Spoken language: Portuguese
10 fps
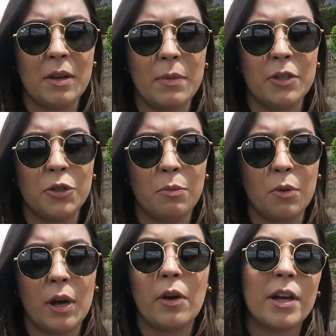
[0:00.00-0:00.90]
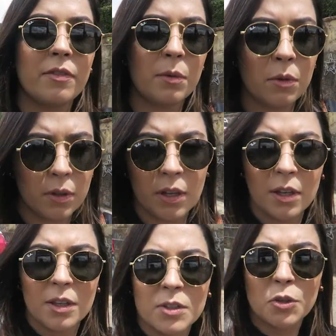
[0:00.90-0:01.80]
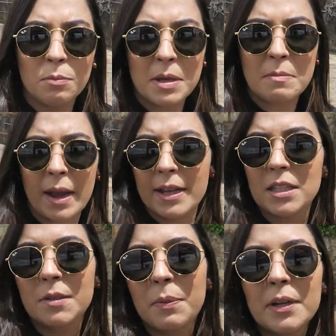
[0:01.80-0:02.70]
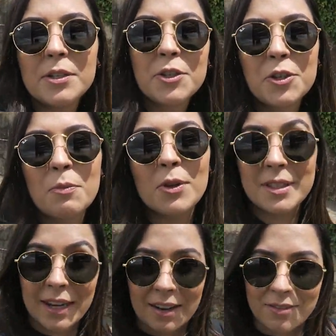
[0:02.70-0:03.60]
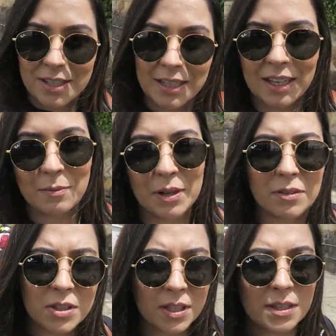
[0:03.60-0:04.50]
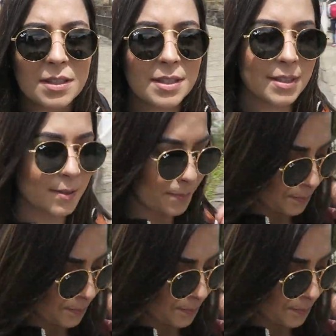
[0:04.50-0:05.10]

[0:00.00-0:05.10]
e é bem de boa. Agora vamos subir mais pra gente mostrar a vista aqui pra vocês.